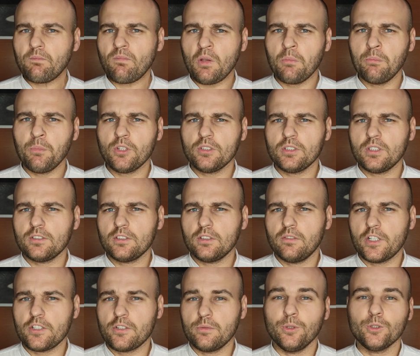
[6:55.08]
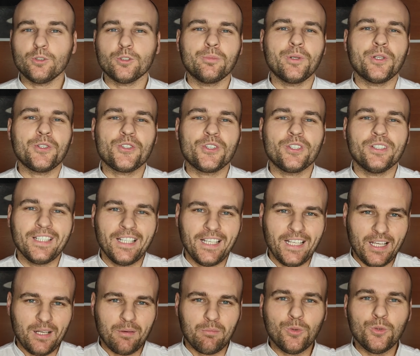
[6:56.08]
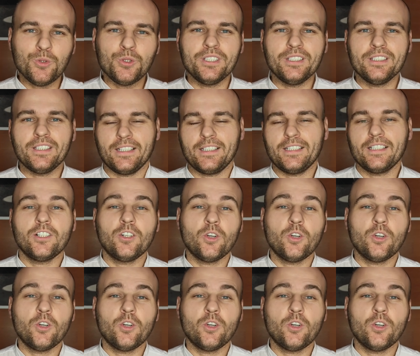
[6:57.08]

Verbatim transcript: protestować, bo to będzie budynek,